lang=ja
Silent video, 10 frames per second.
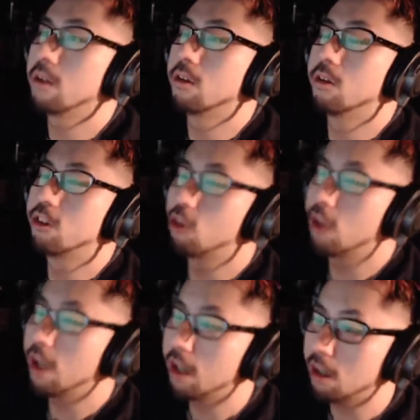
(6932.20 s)
の初
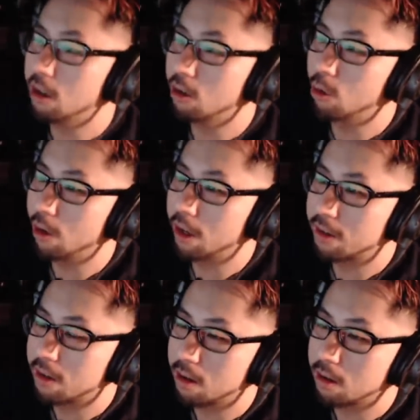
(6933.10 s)
期型のドレ好
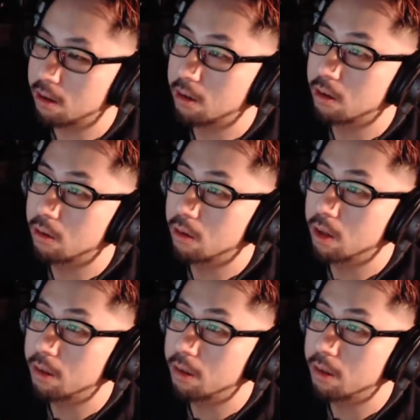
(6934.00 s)
きなんだよね、俺。